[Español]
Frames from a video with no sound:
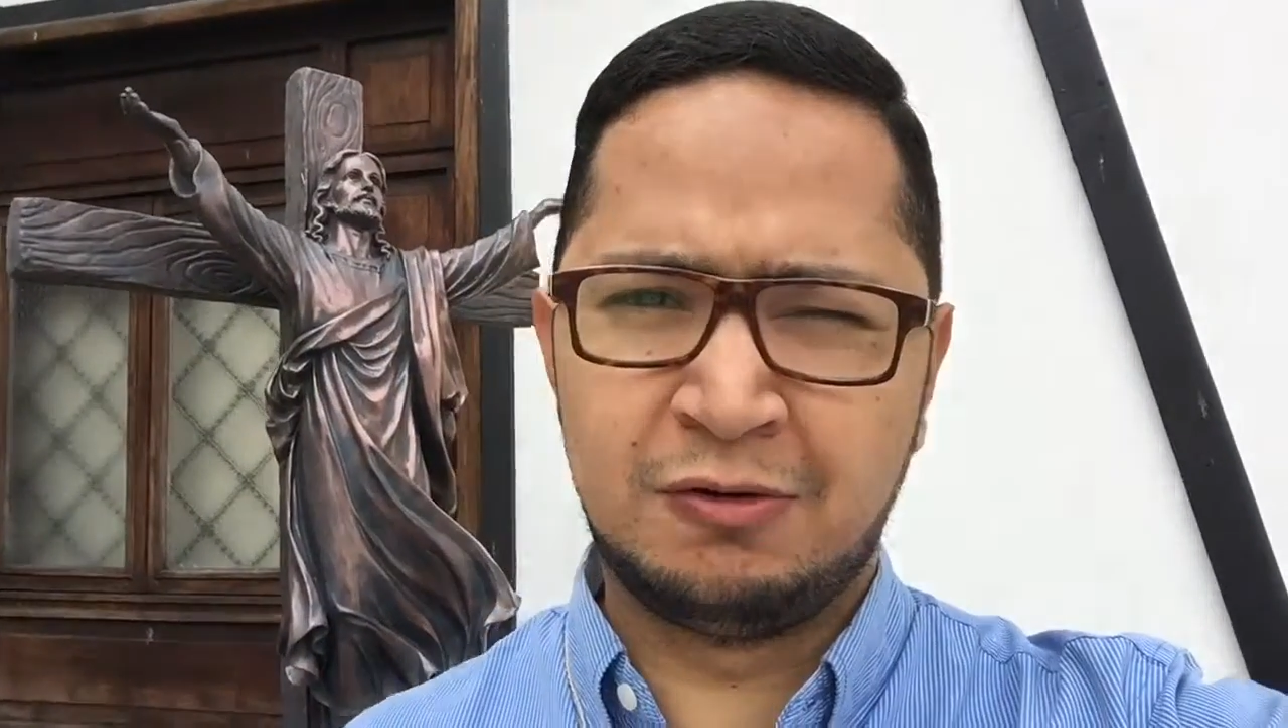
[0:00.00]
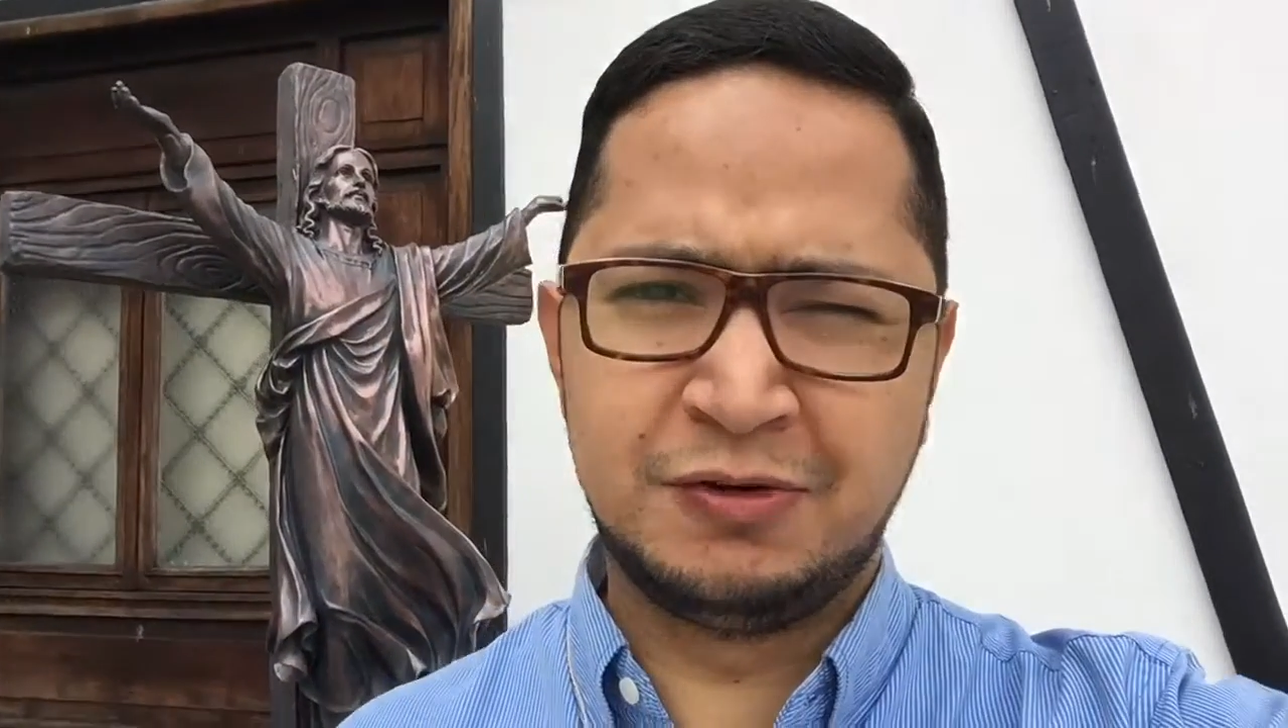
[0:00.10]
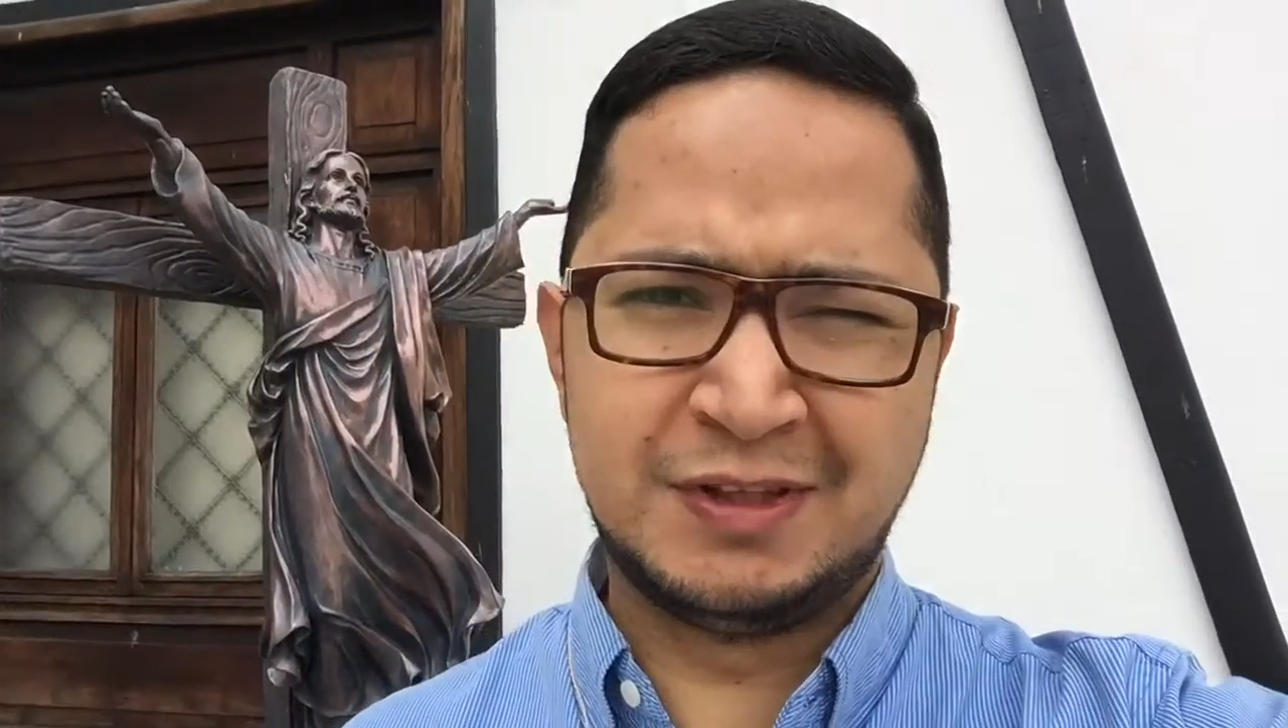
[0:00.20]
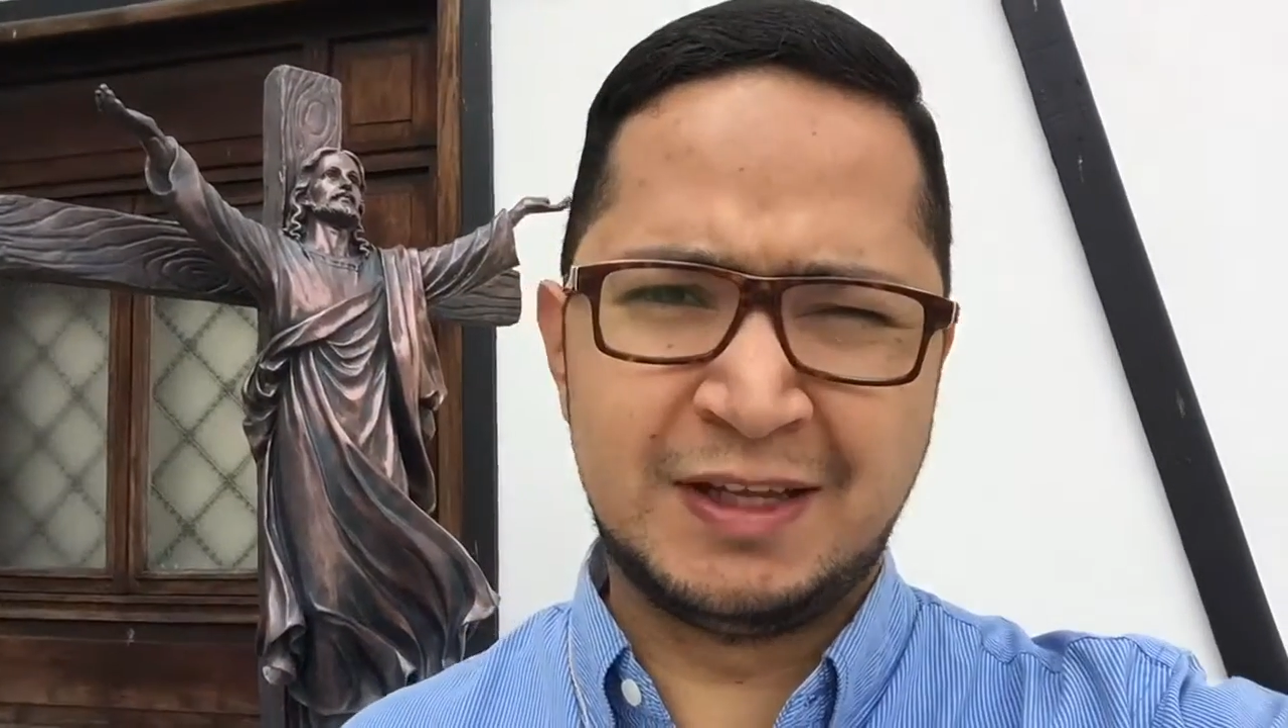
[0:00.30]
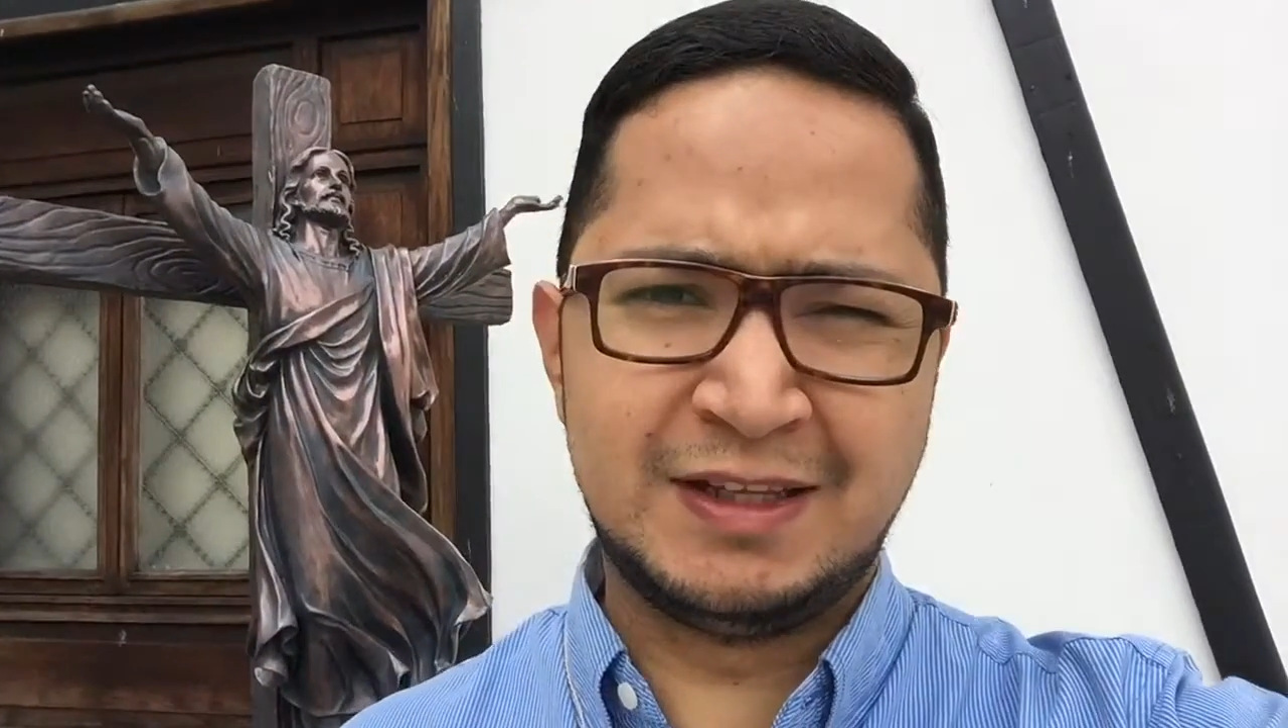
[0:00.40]

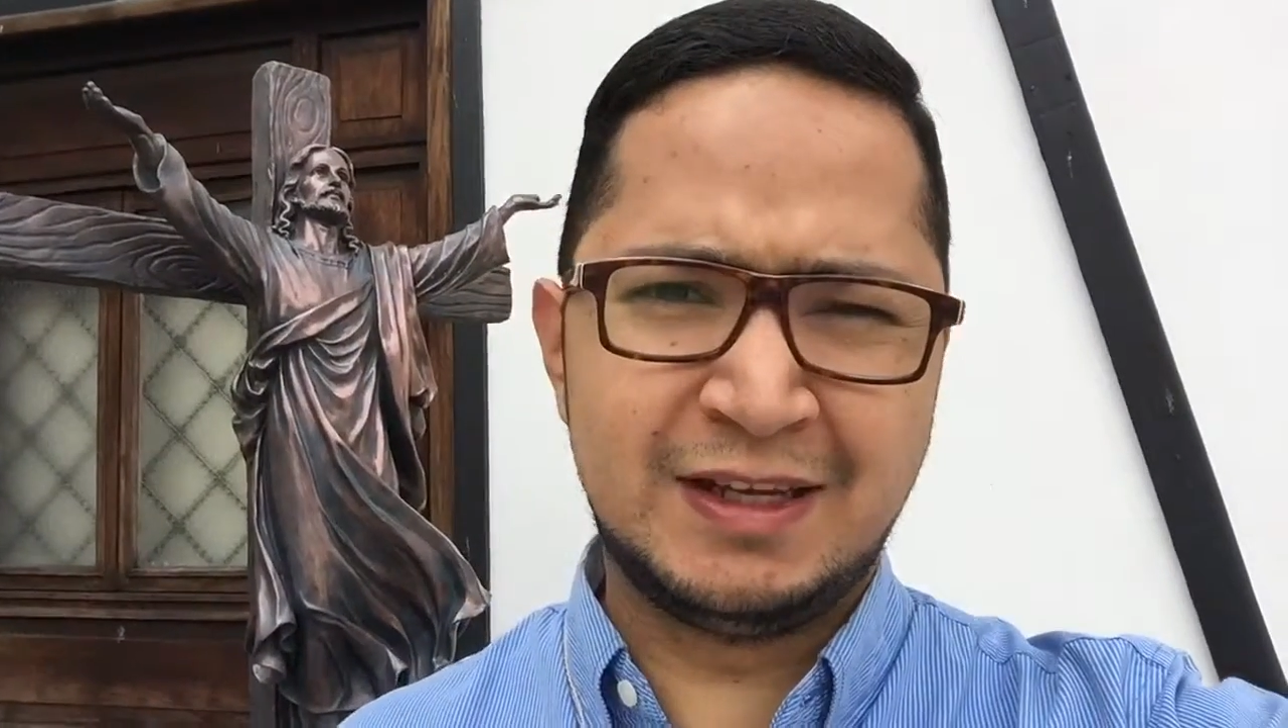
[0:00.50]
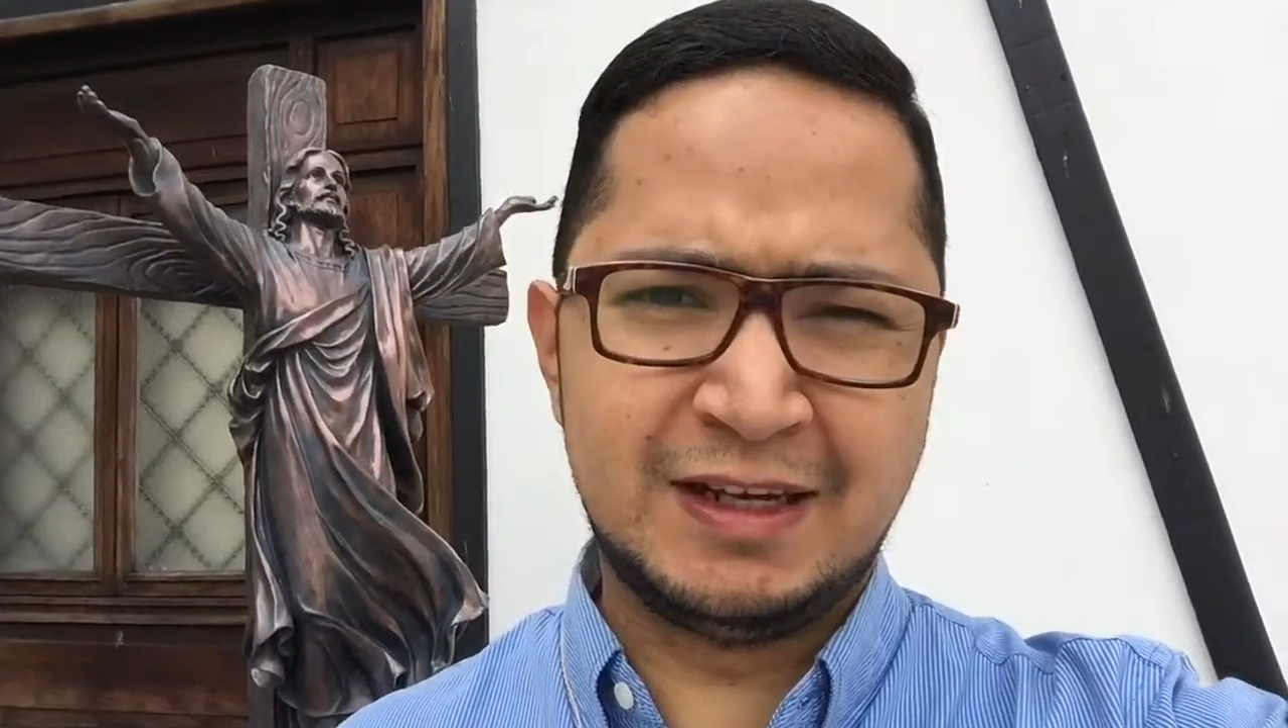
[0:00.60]
constante